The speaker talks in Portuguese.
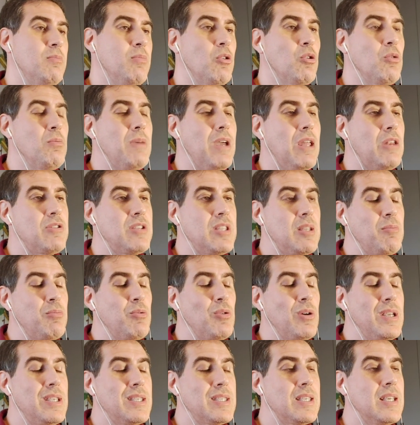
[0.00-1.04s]
um pouco menos,
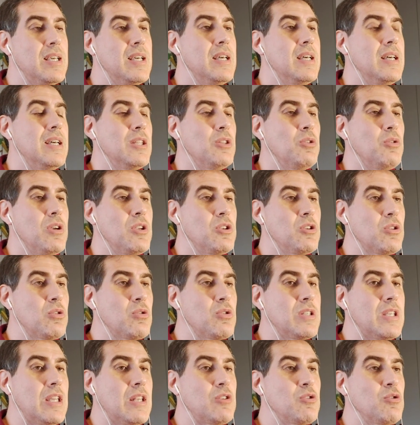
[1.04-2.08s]
depois dois
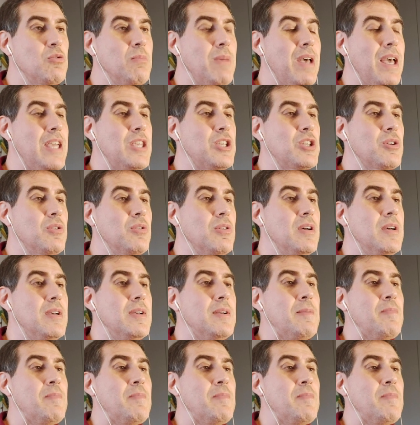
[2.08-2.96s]
outros anos no México.